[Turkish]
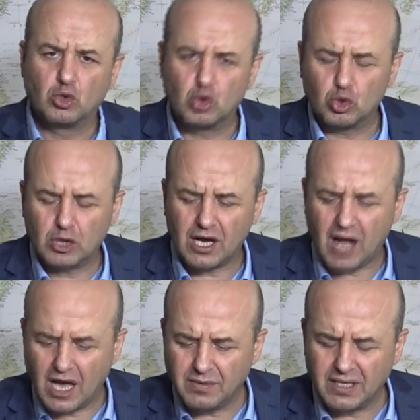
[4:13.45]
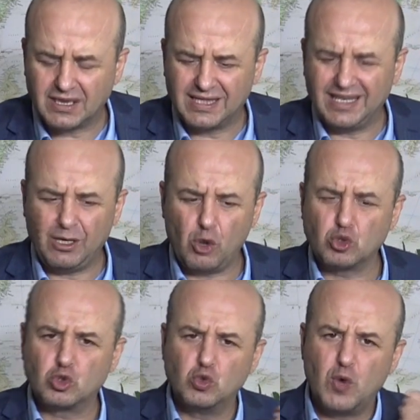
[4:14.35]
Türkiye kaybettiği
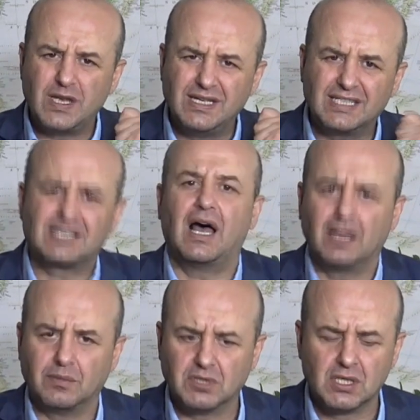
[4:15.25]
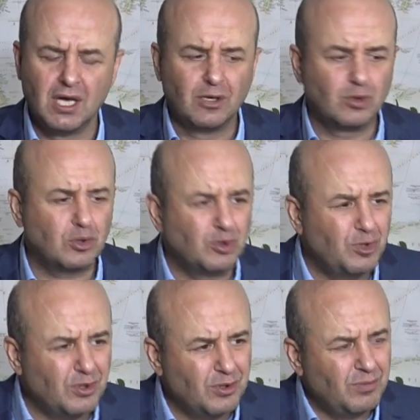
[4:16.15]
özgüvenini sağlamış. Türk
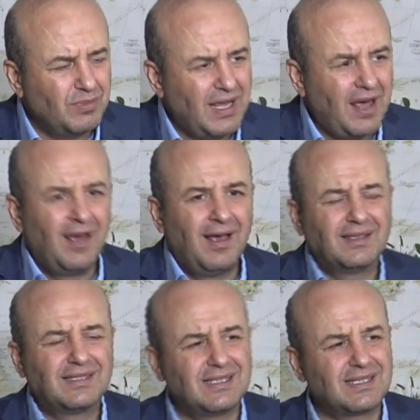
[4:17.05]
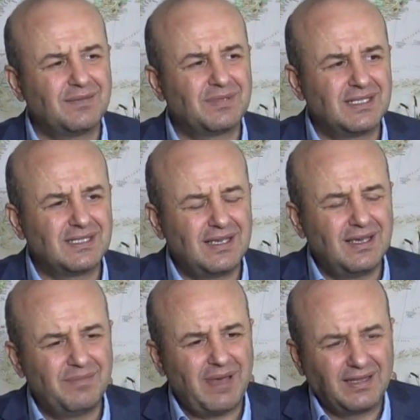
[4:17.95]
Türk'üm bile siz kimsiniz?
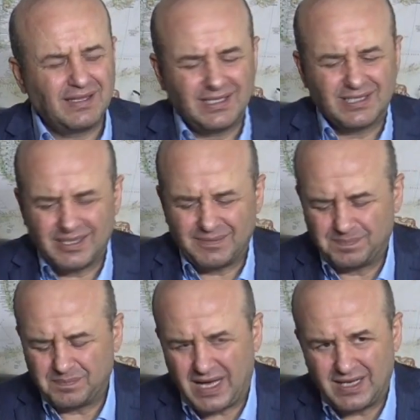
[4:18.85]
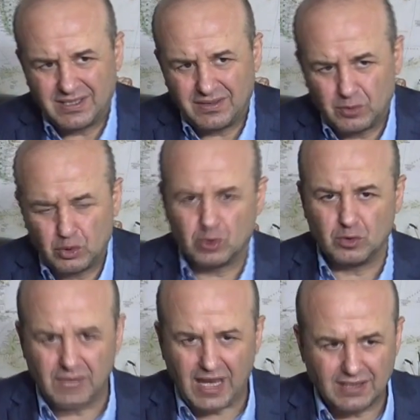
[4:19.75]
E, ben de işte maalesef
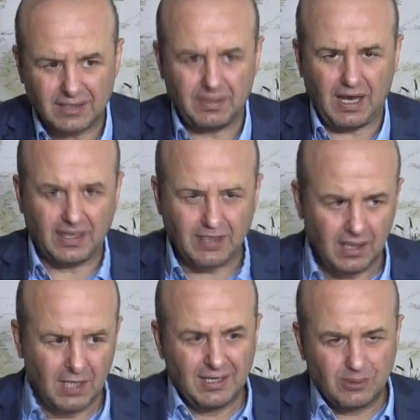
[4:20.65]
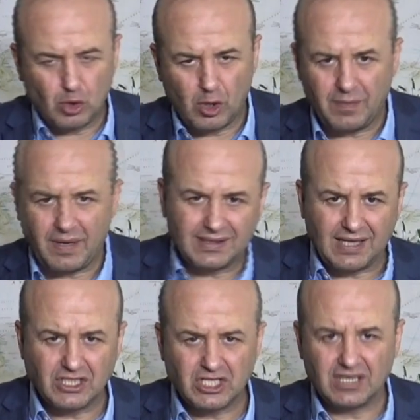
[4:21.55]
Türk'üm der gibi hani
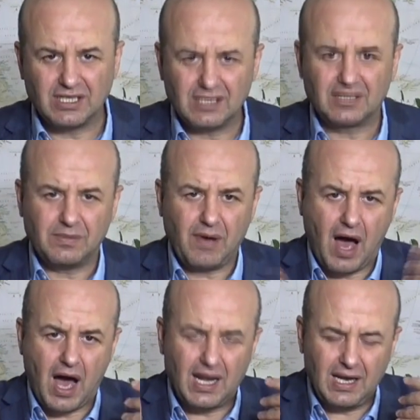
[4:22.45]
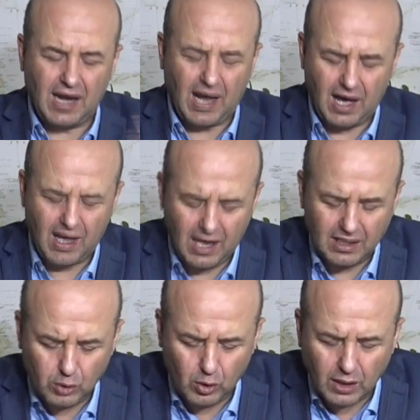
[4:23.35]
söylemekten çekinir gibi hal
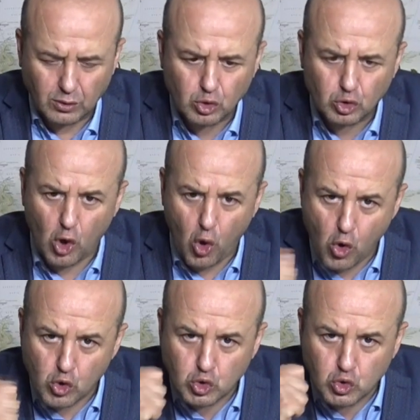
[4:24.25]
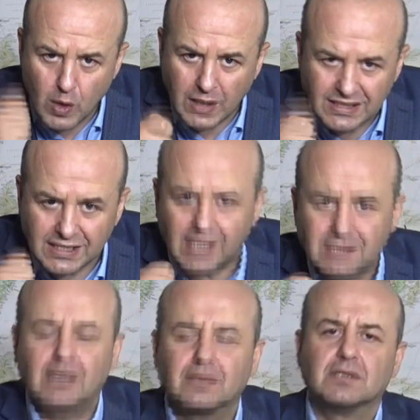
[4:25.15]
halde olan Türk'ü özgüvenini
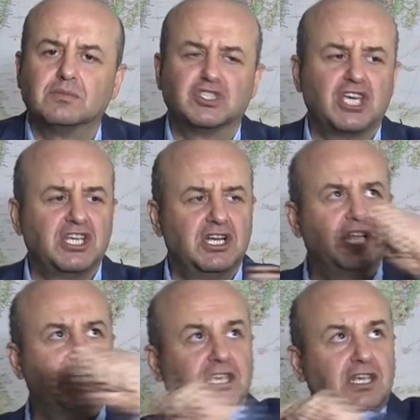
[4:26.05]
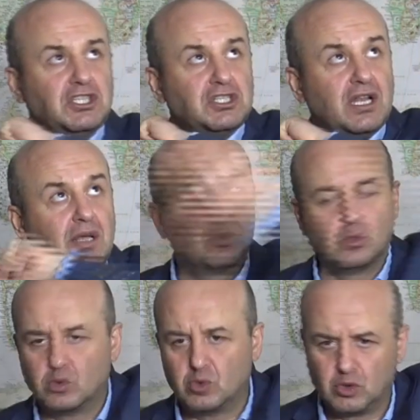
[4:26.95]
kazandırmış. Şehirlerin girişine ne
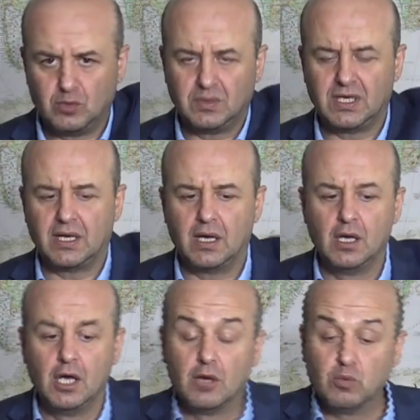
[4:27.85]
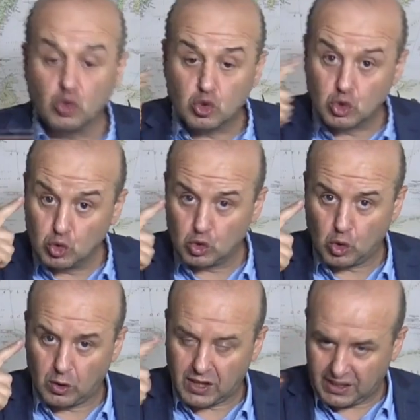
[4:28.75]
mutlu Türk'üm diyene. Bu
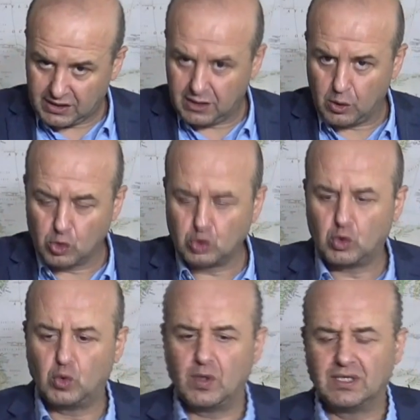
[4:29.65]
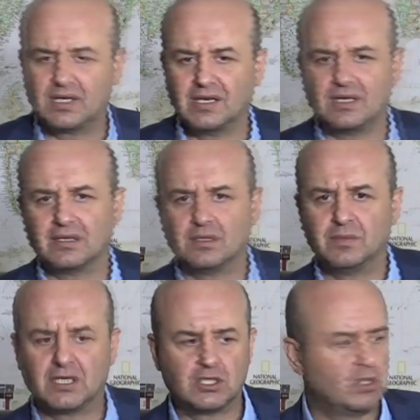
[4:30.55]
üstünlük olarak değil, özgüvenini
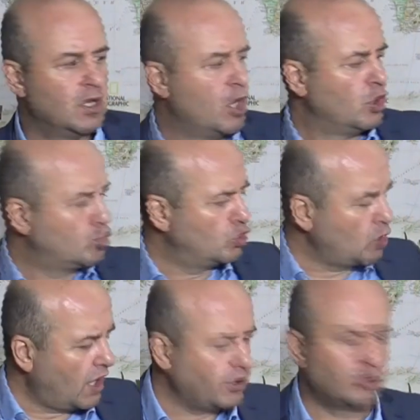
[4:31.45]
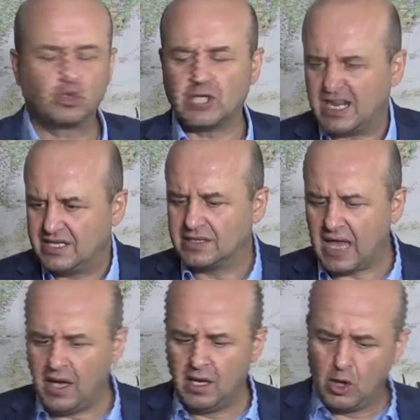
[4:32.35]
kazandırmak için. Çünkü Atatürk
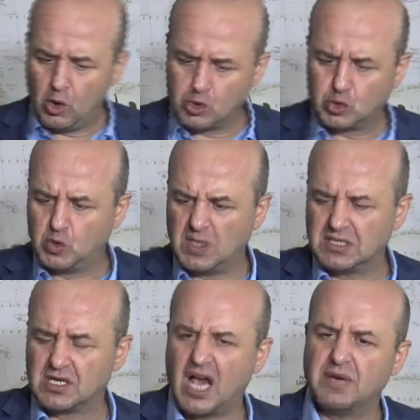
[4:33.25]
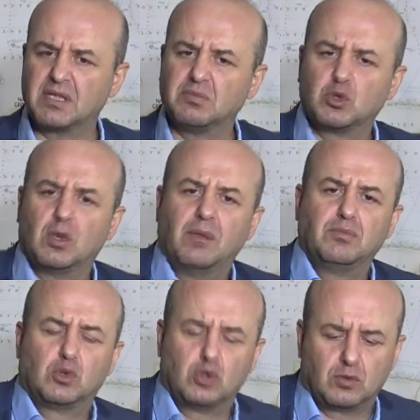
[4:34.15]
elinde özgüvenini kaybetmiş
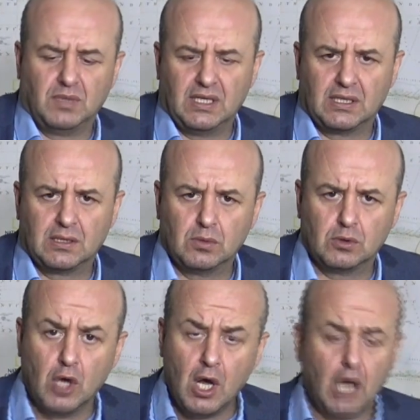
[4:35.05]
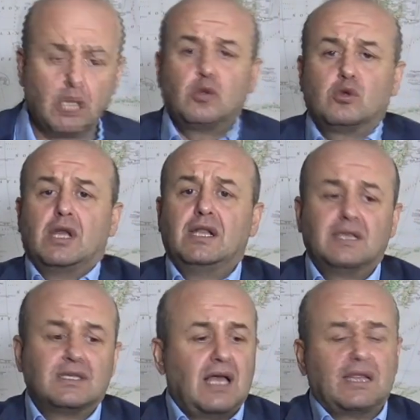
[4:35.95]
olan bir Türk milleti buldu. Atatürk
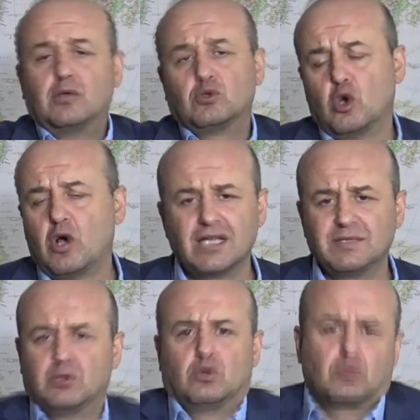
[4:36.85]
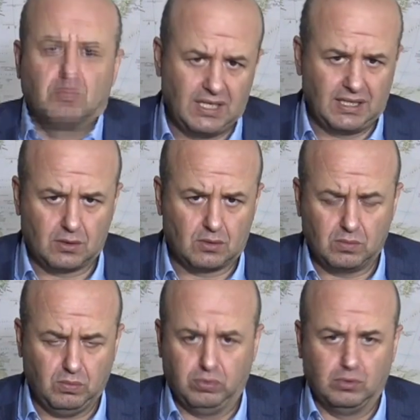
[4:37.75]
elinde zaten çok az bir Türk milleti
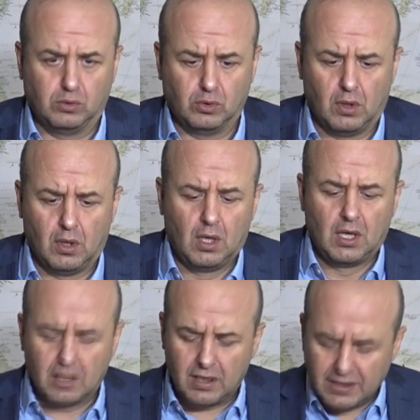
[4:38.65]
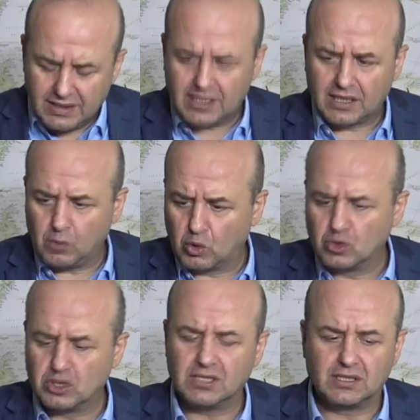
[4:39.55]
buldu. E, nitekim
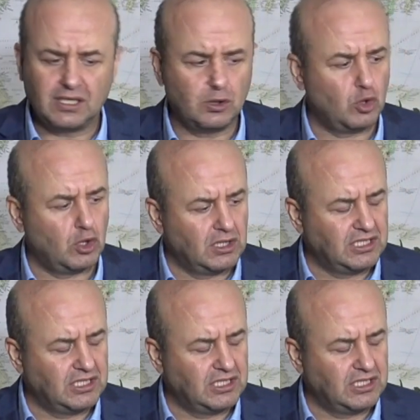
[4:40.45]
10. yılda ne diyor?